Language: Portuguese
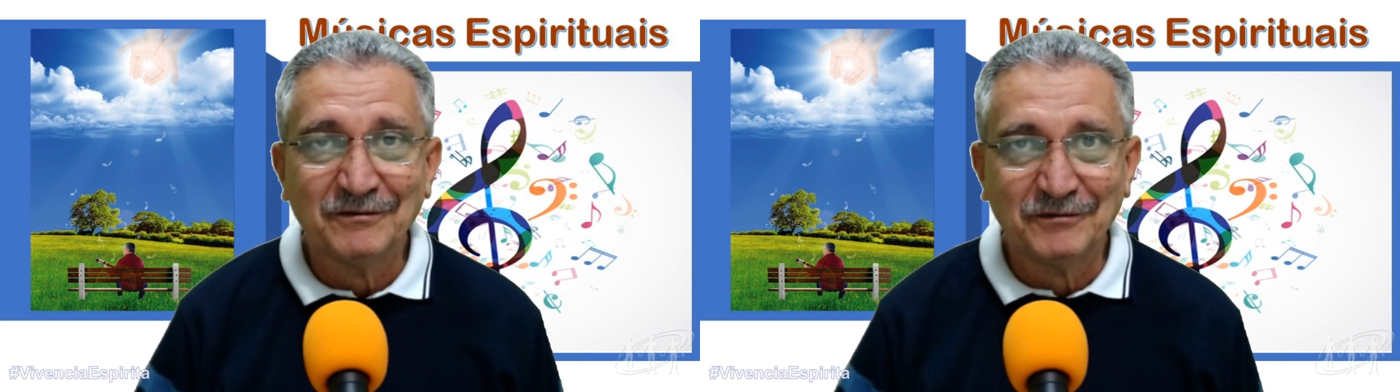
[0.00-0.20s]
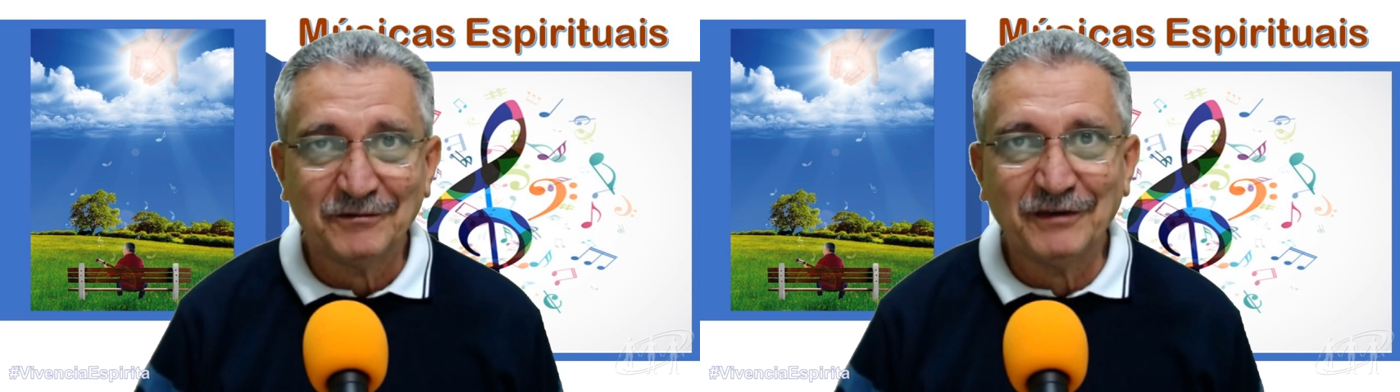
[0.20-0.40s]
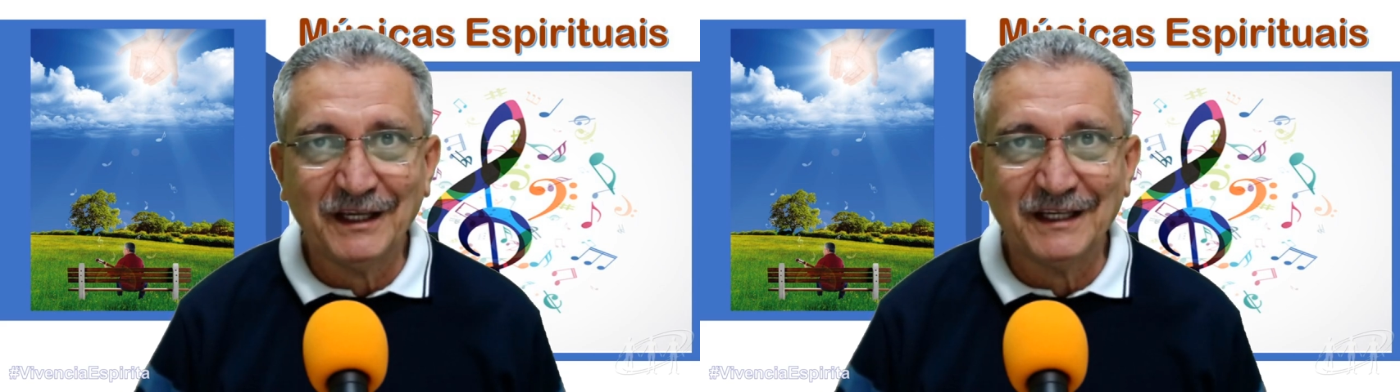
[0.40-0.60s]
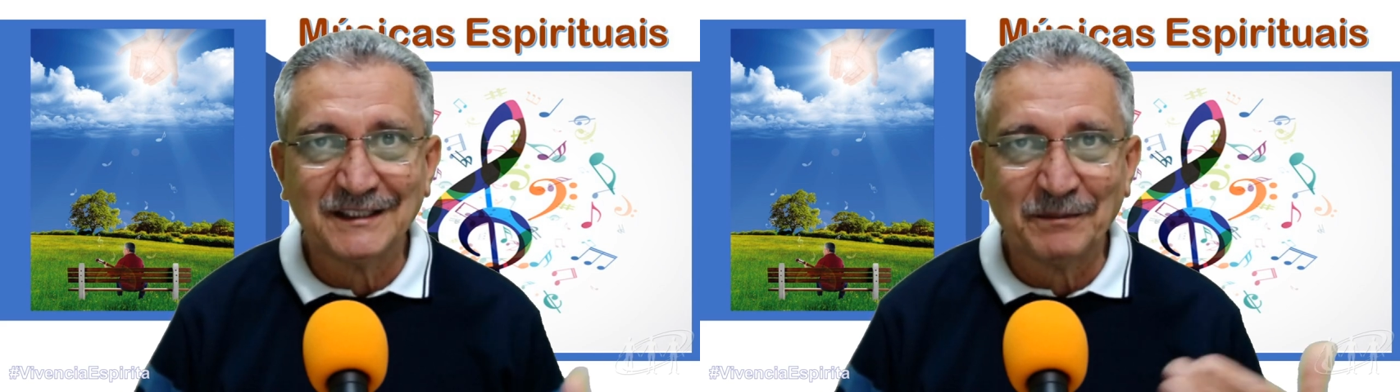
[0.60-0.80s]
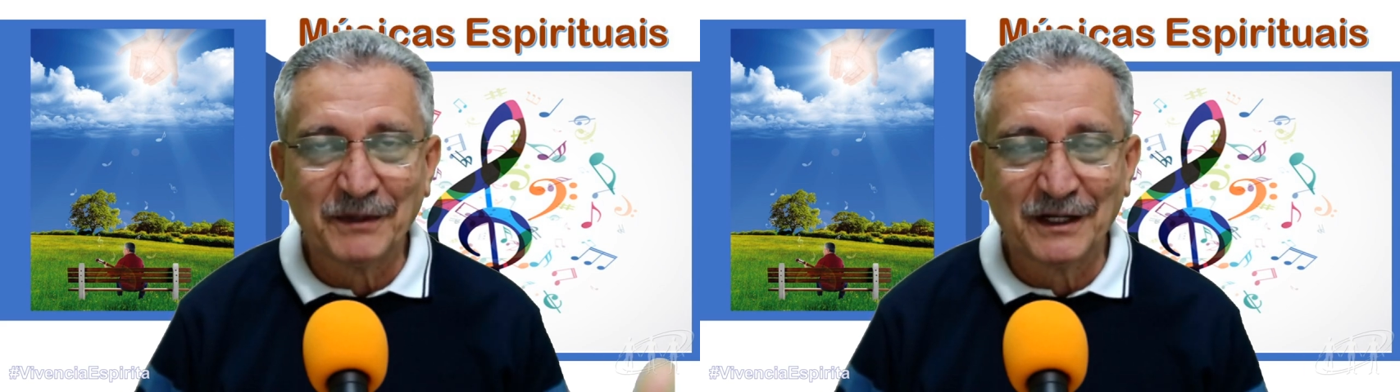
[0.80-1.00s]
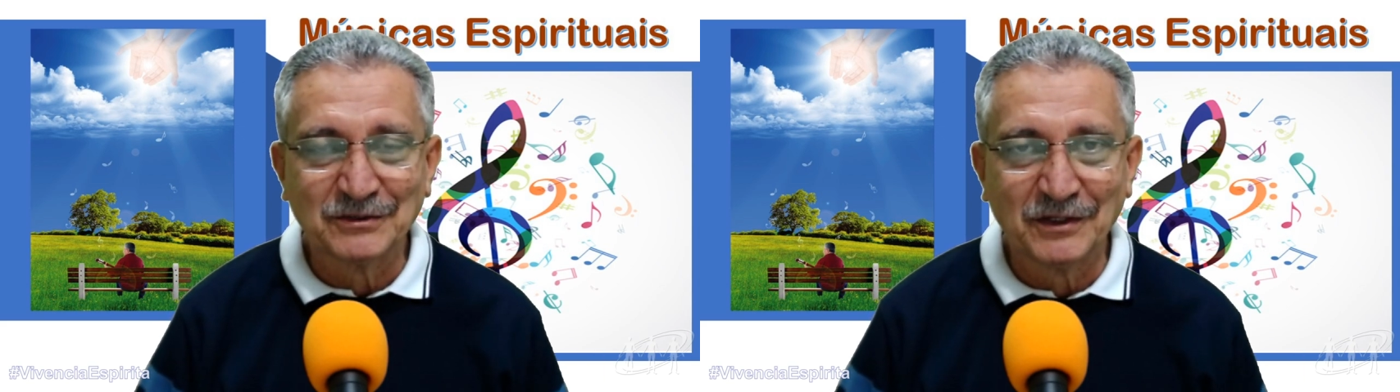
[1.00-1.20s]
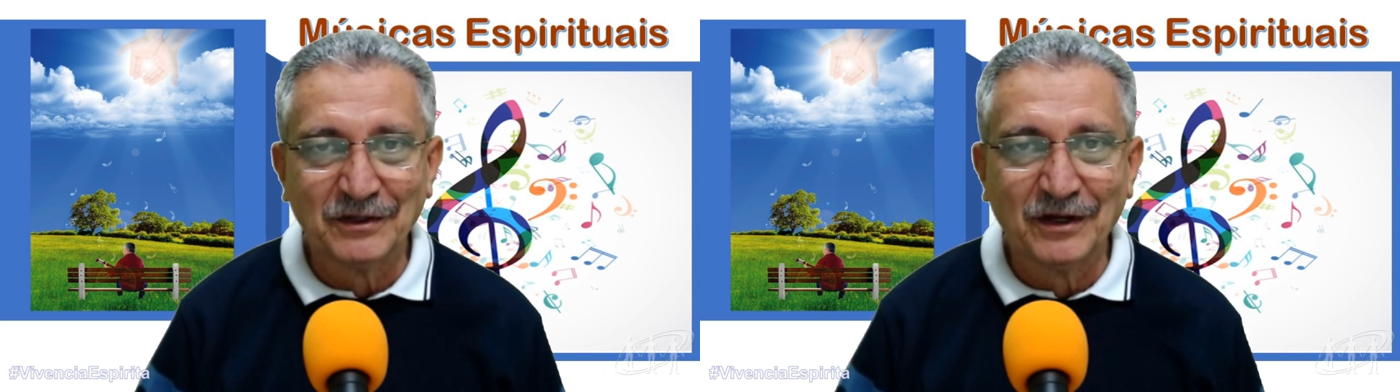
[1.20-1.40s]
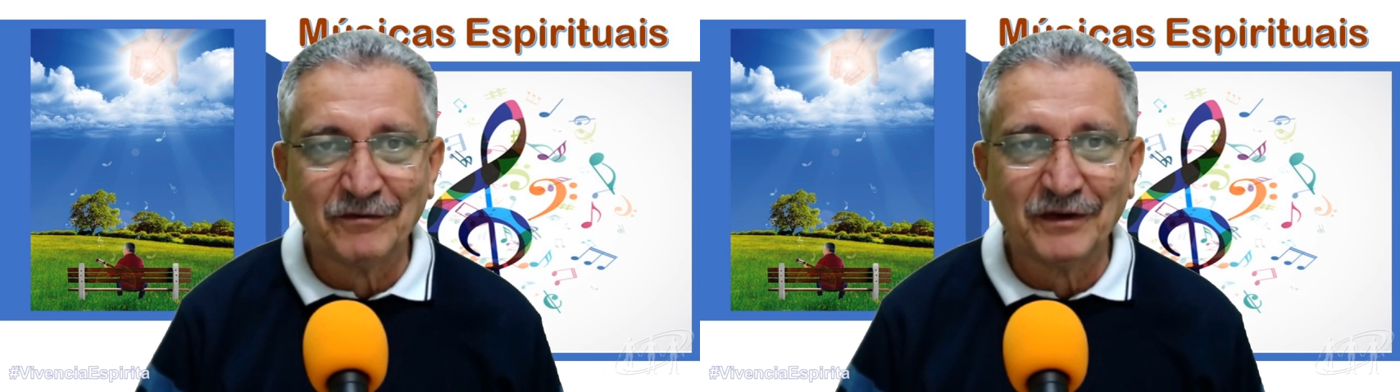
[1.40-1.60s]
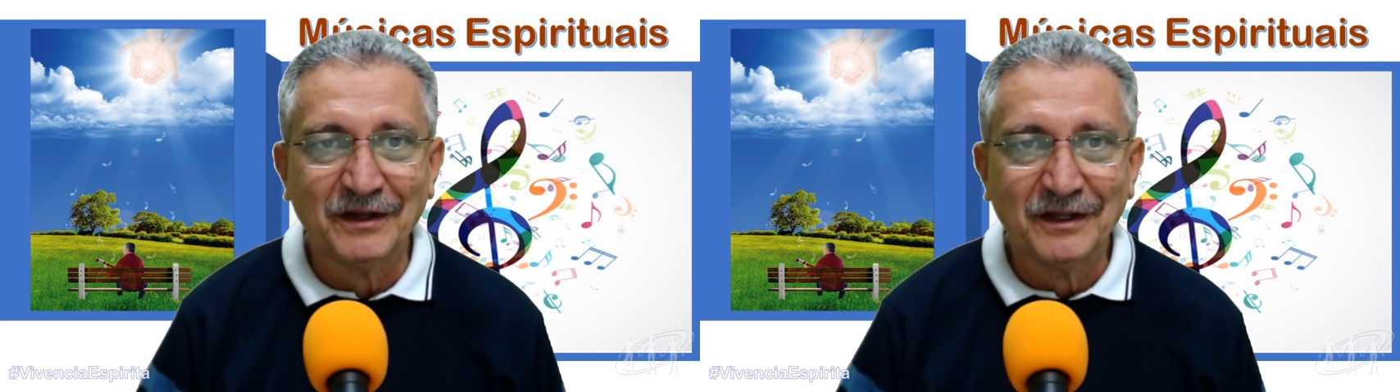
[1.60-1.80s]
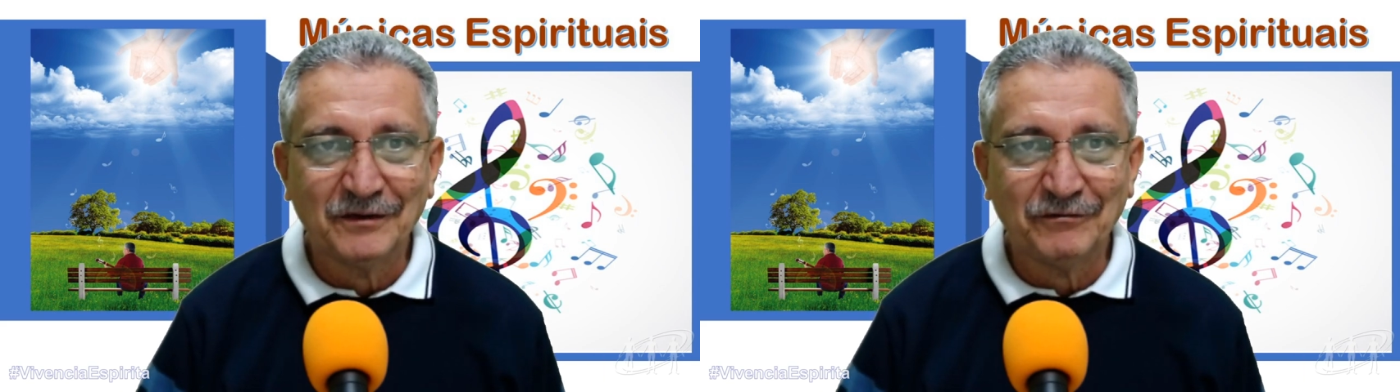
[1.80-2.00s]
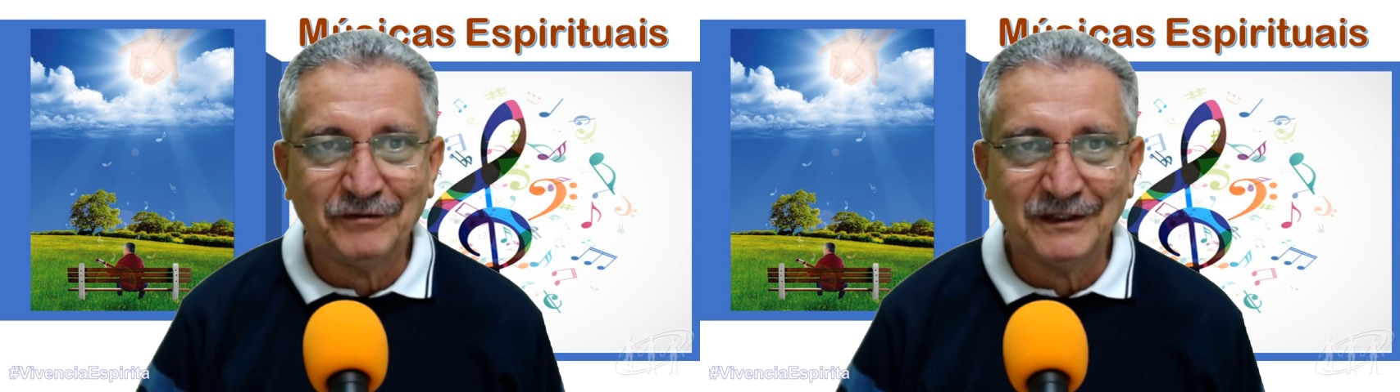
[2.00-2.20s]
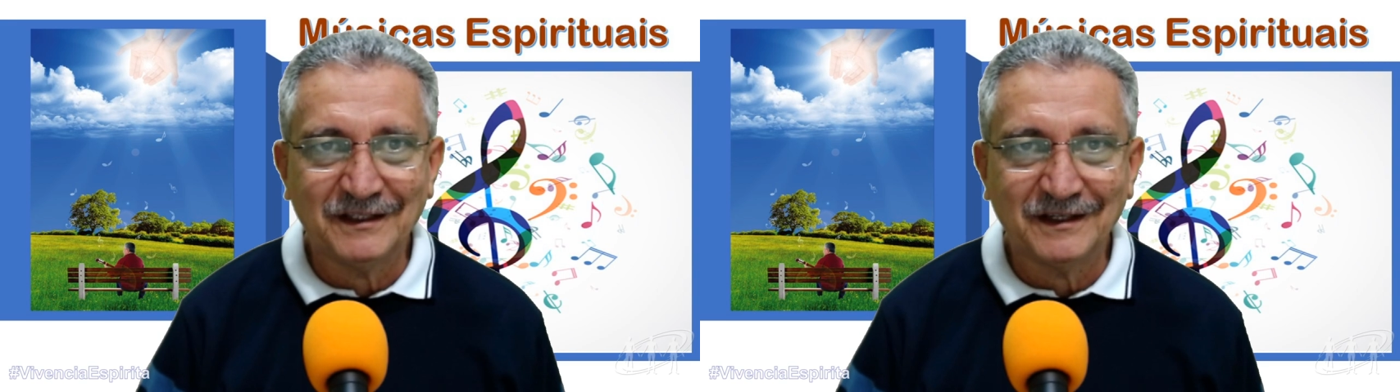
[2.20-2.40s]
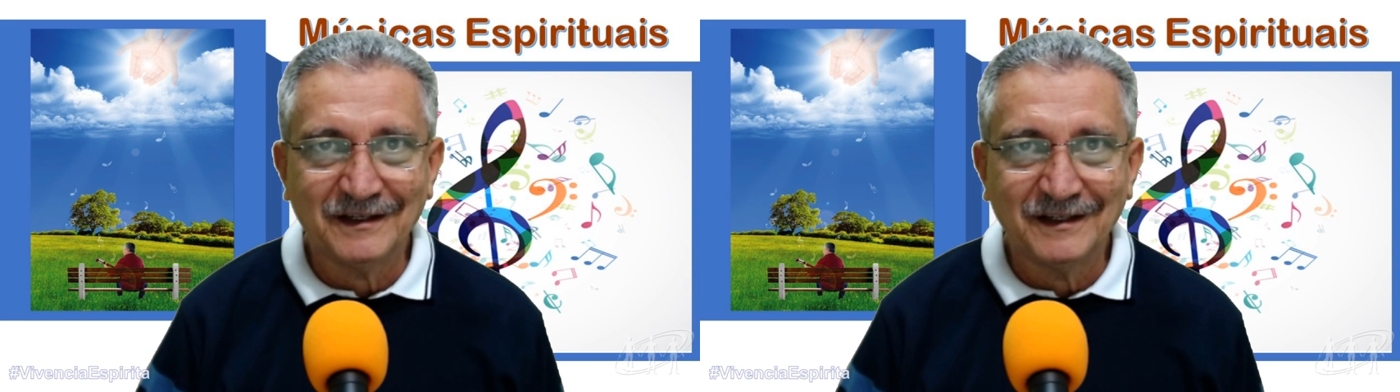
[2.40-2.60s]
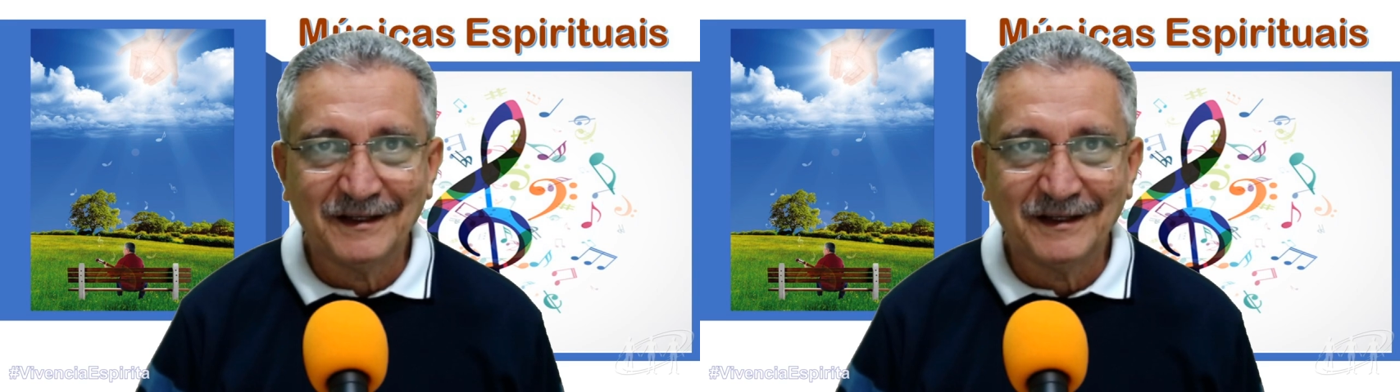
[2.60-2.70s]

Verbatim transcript: vivência, para a sua nova vida.